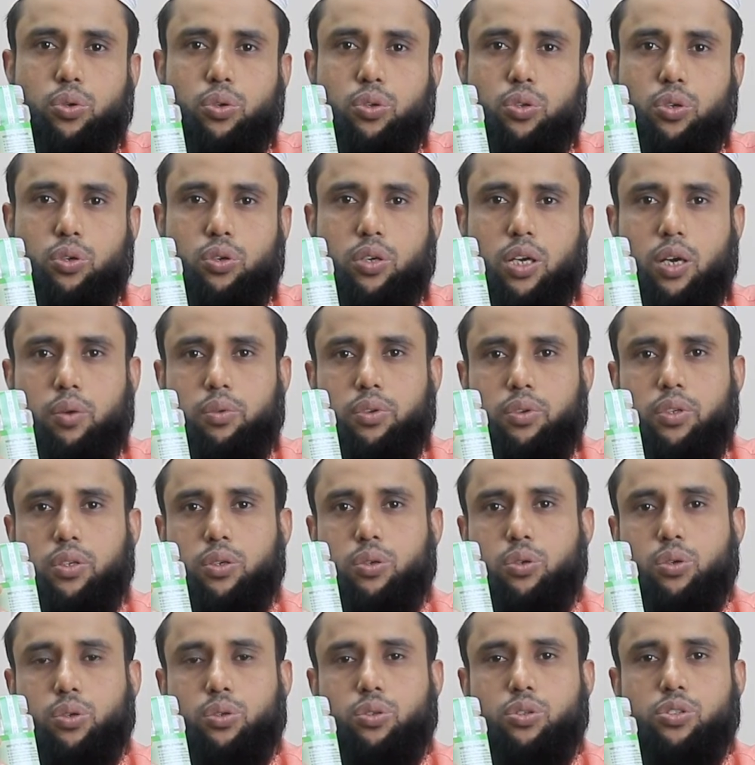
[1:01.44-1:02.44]
হই তখন আমাদের
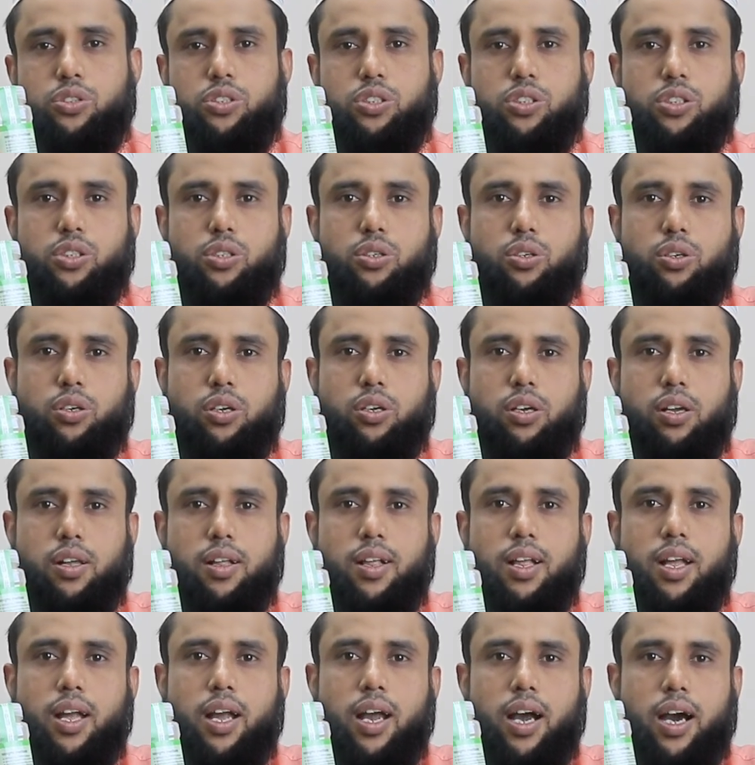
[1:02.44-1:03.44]
ক্ষত সৃষ্টি হয়
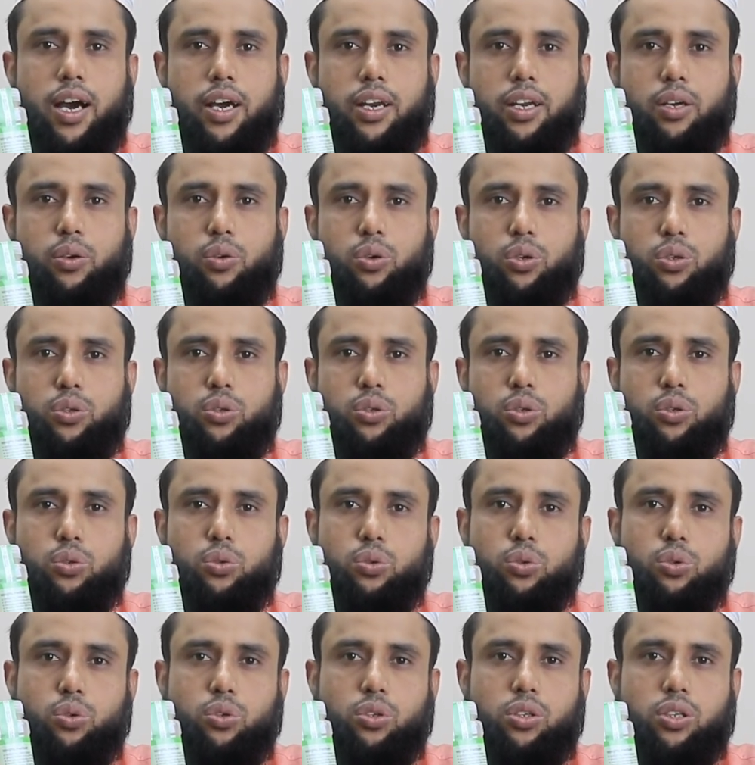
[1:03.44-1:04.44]
আর এই ক্ষত
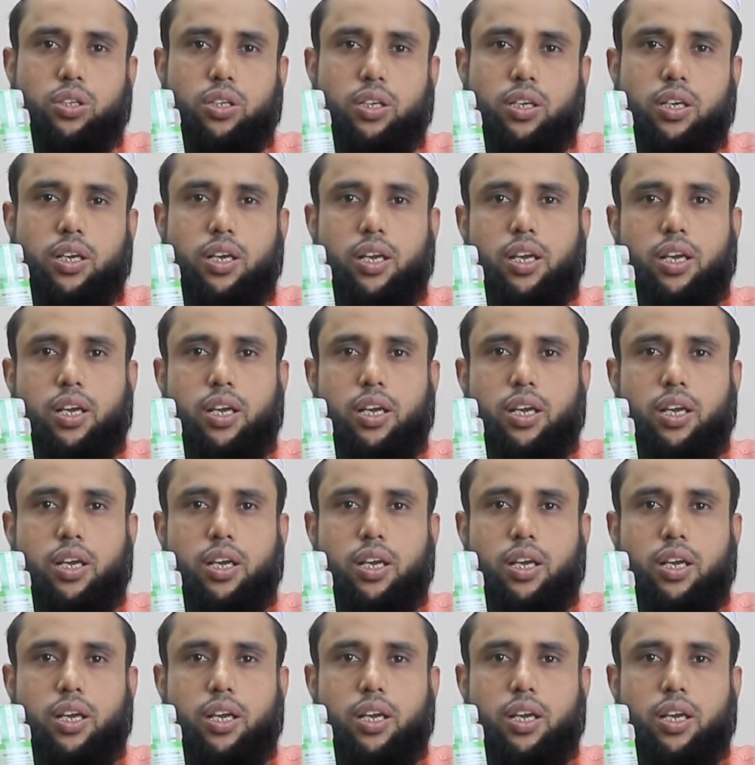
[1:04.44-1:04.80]
দূর করতে